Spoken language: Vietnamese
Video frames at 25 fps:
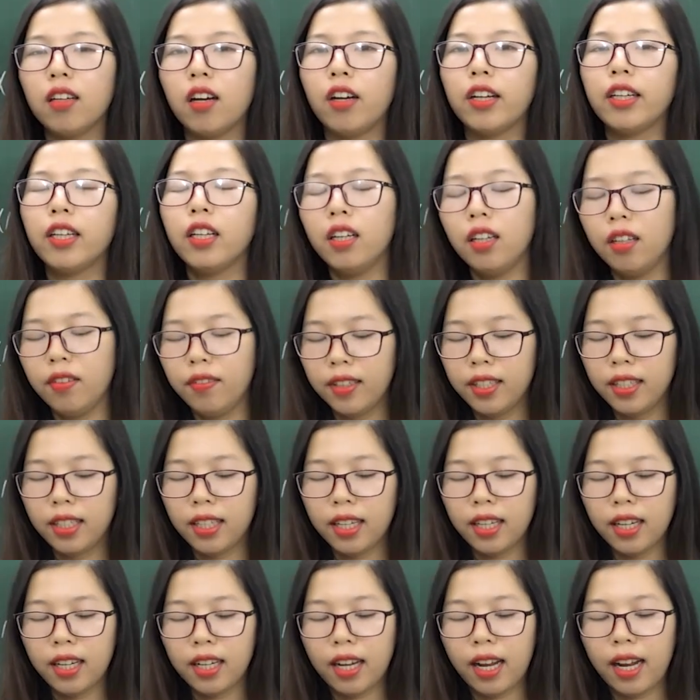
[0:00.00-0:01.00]
nói thơ Vân
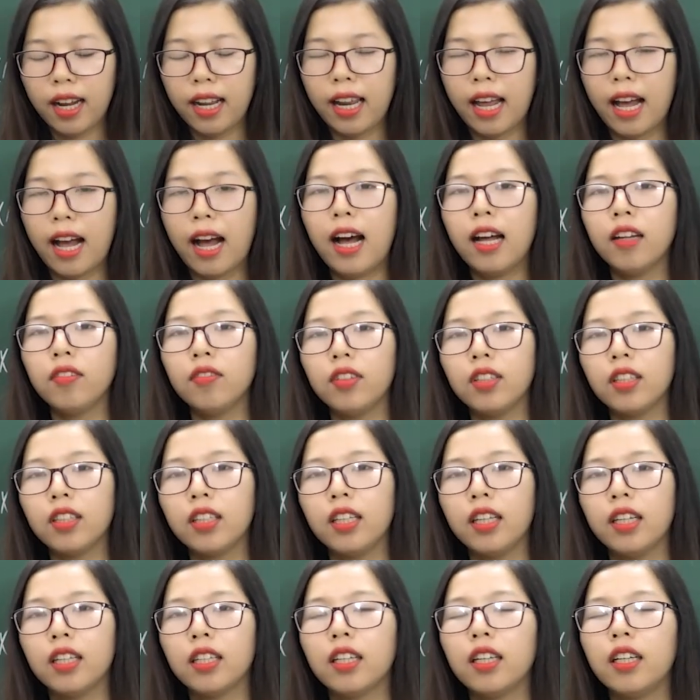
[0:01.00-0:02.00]
Tiên hay là hát Vân
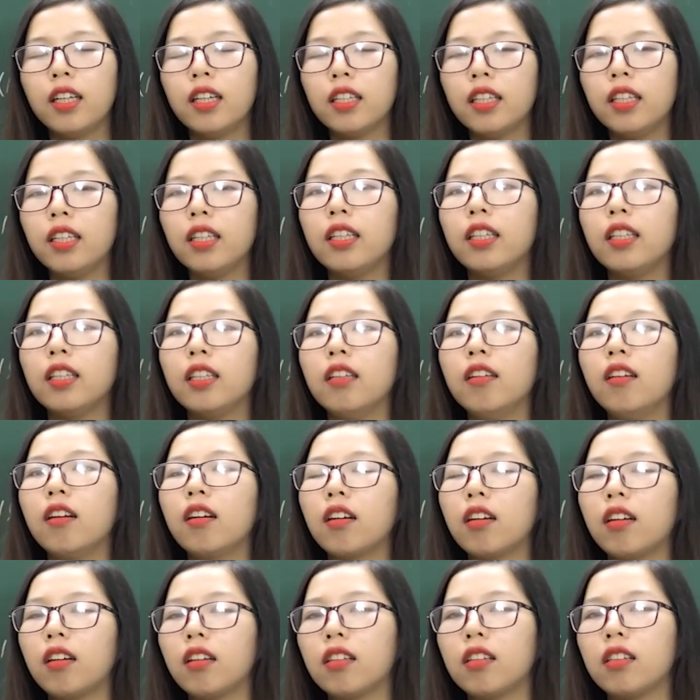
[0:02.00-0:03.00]
Tiên thì được